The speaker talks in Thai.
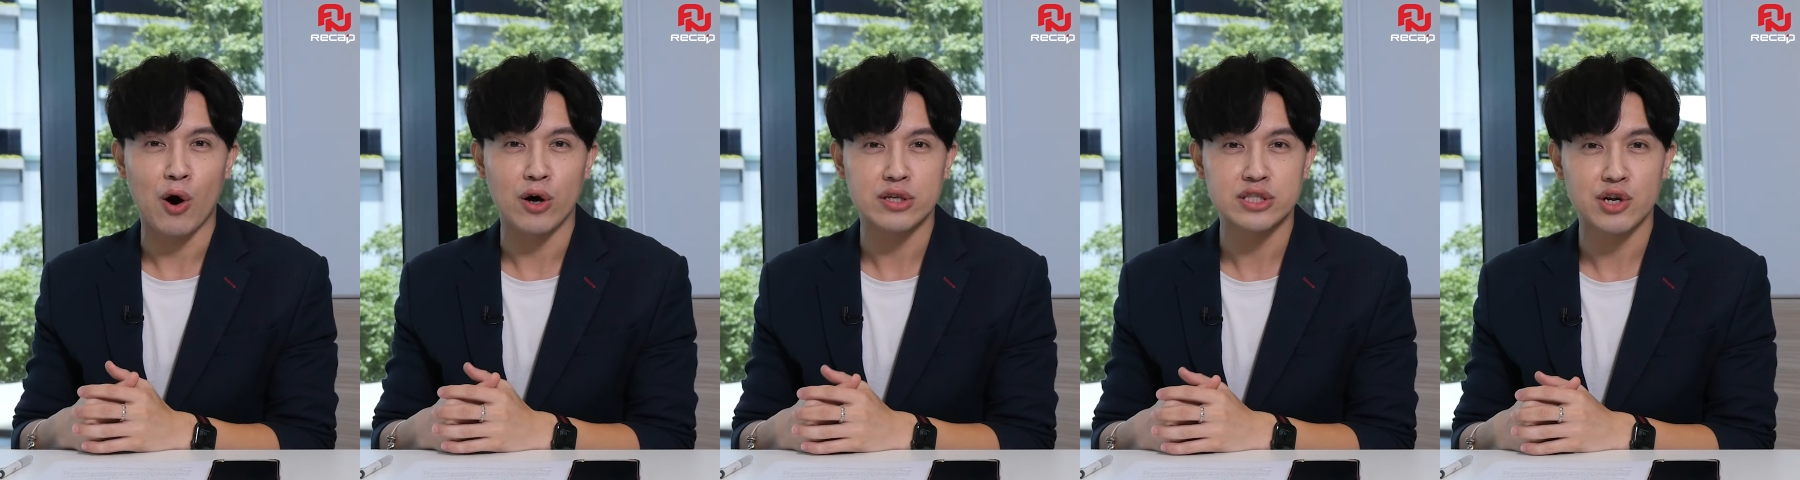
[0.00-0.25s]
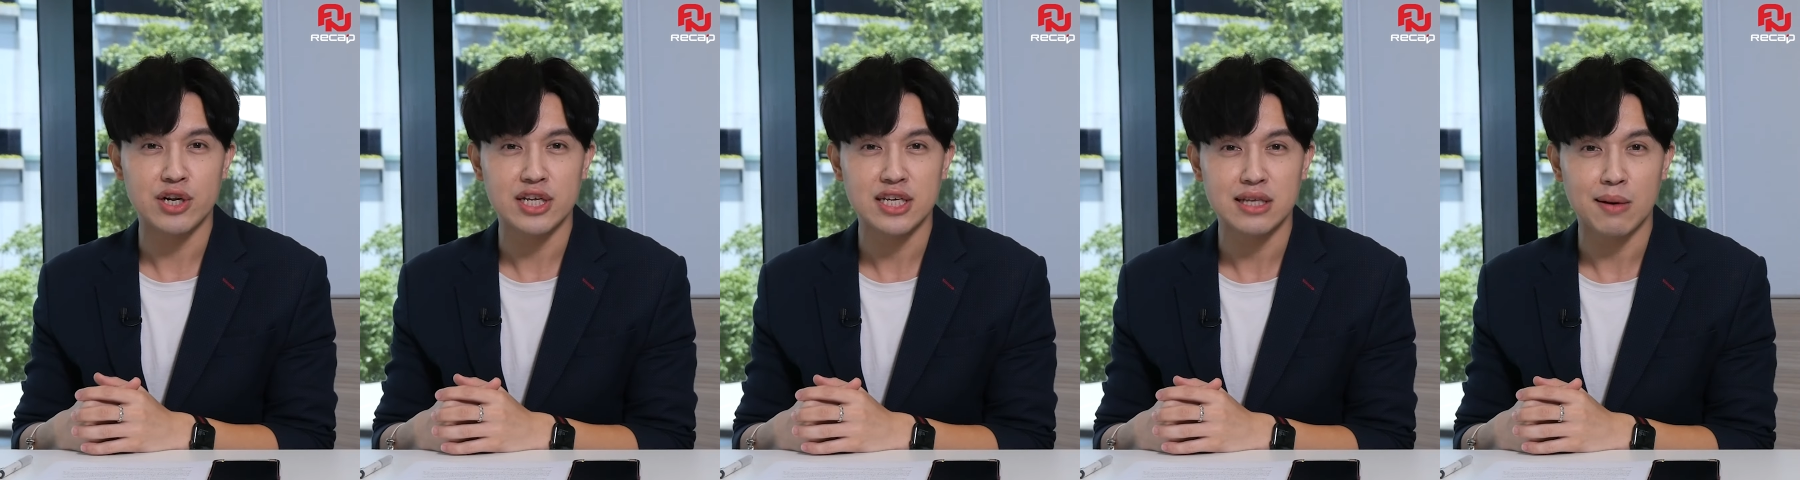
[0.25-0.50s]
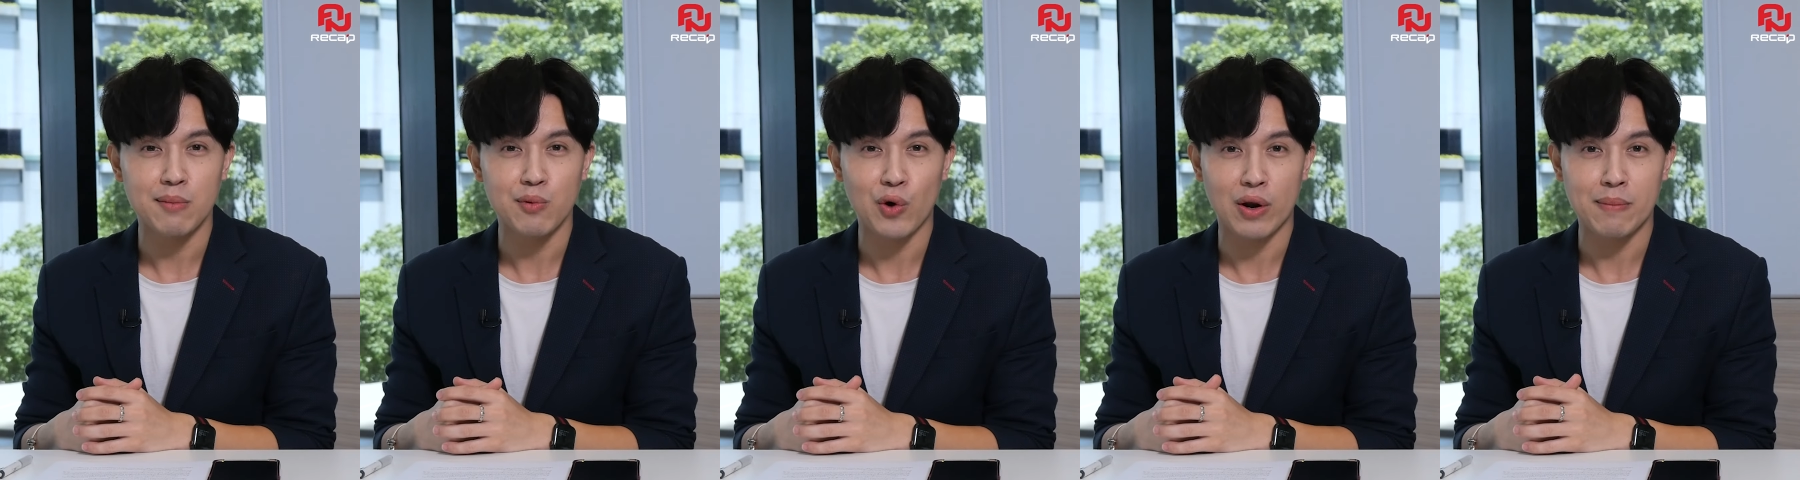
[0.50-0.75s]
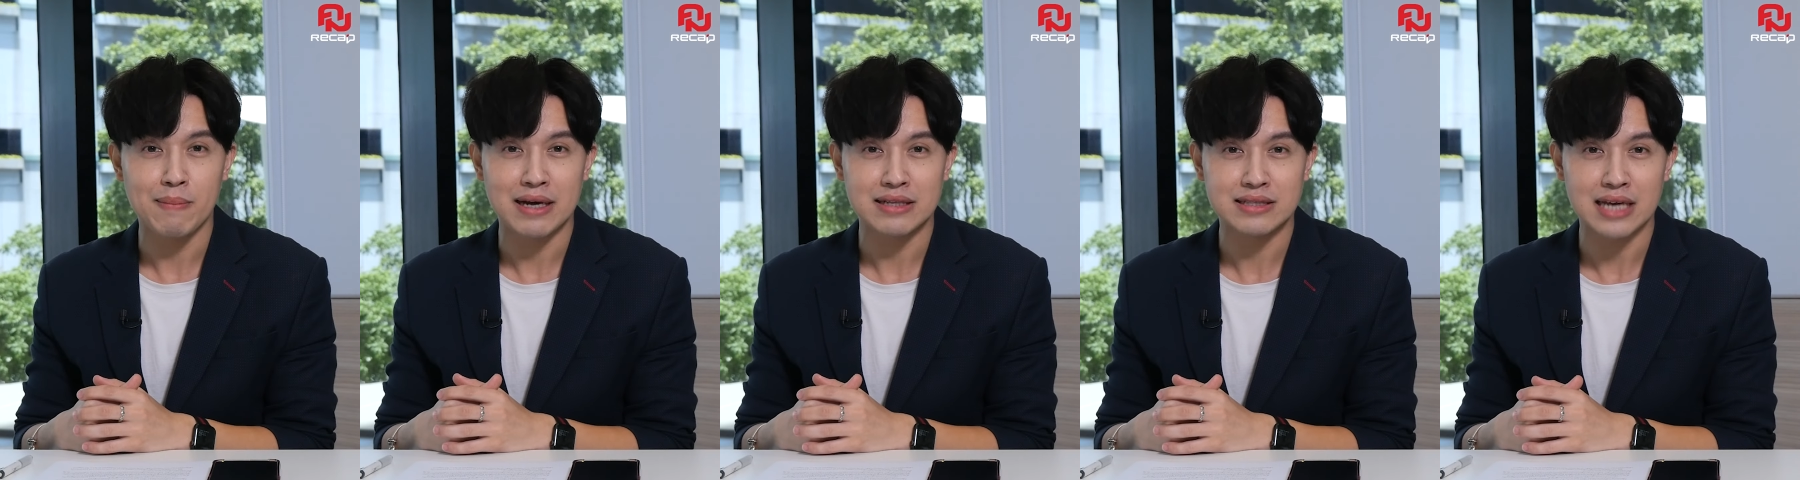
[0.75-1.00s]
ของเจ้าหน้าที่ตำร
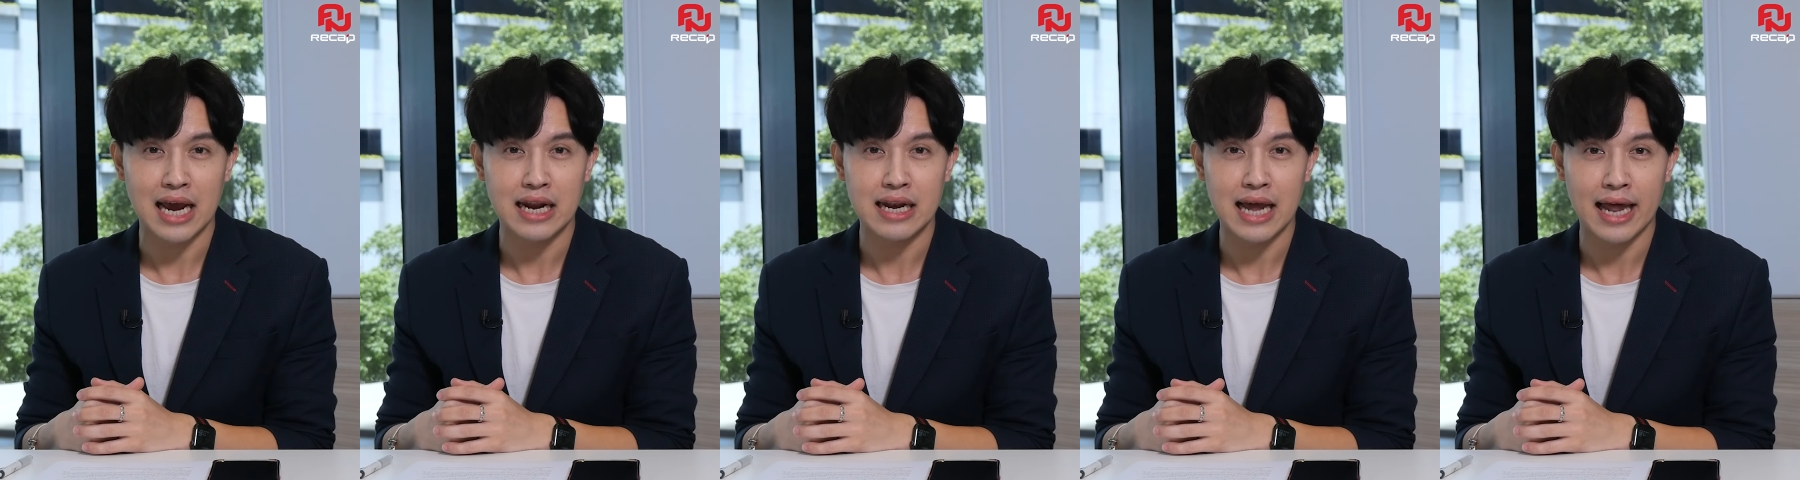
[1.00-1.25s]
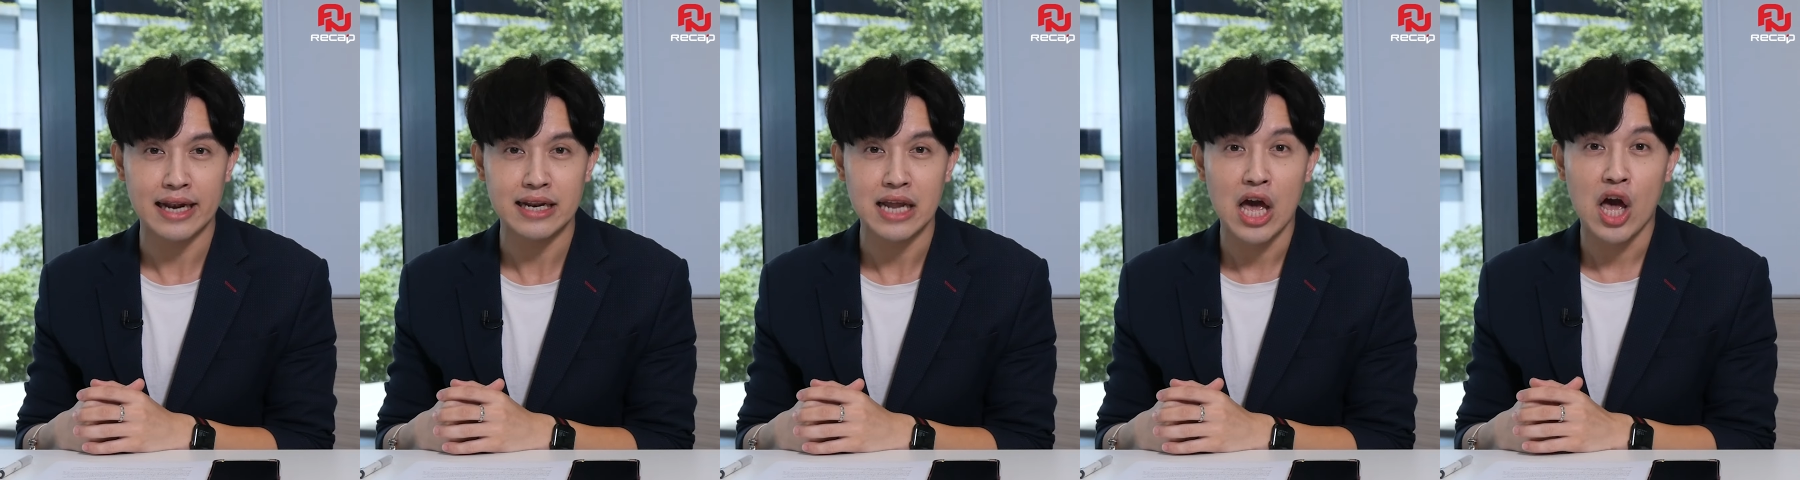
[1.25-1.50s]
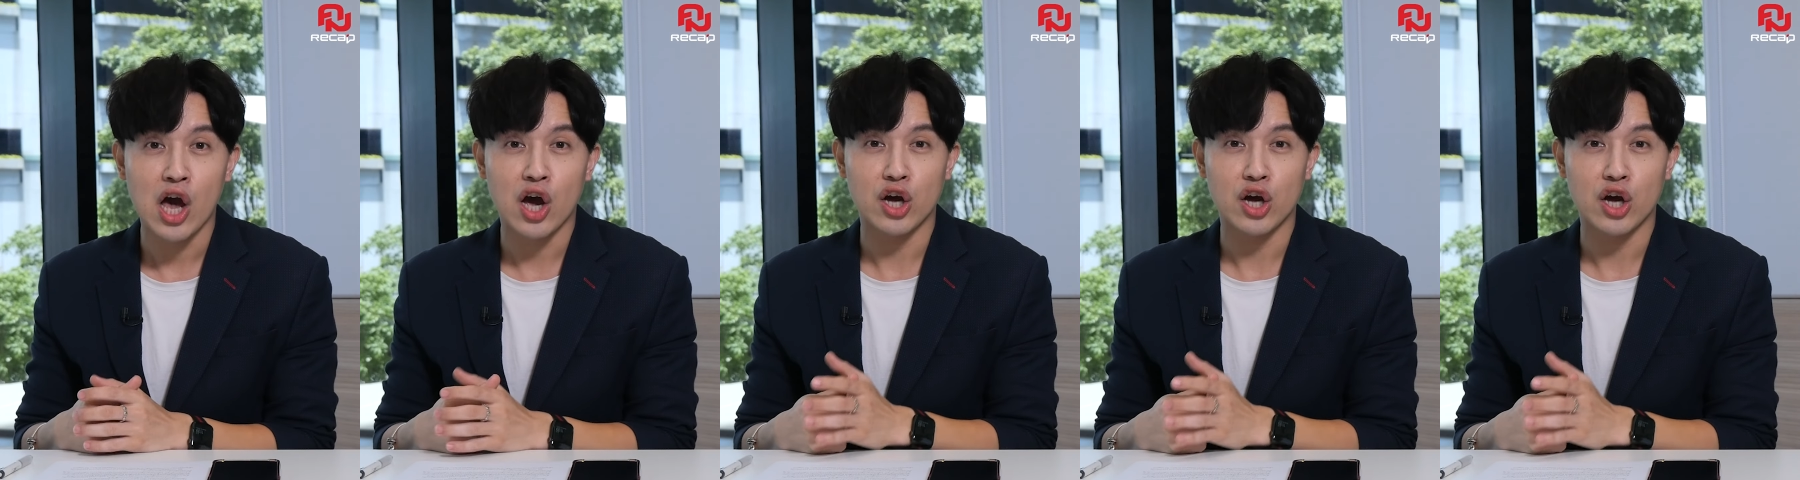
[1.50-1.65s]
วจมาใส่นั้น